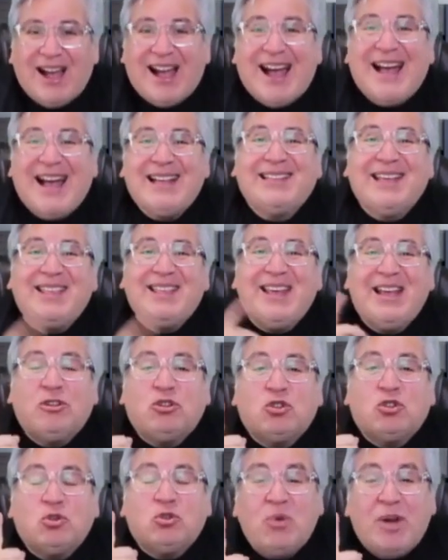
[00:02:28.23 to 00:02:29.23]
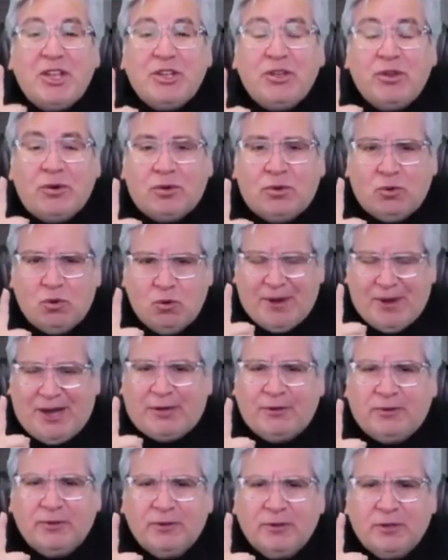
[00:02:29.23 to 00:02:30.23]
hace del sueño
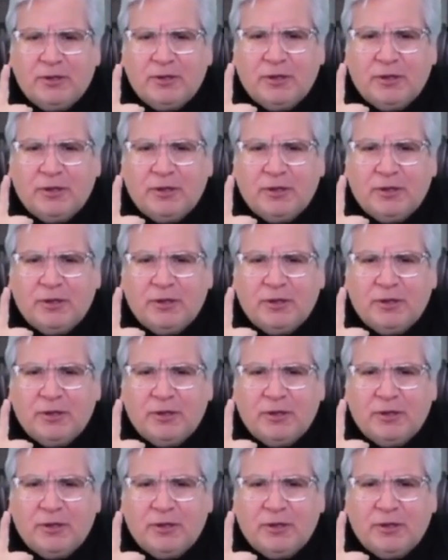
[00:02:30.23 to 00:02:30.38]
humano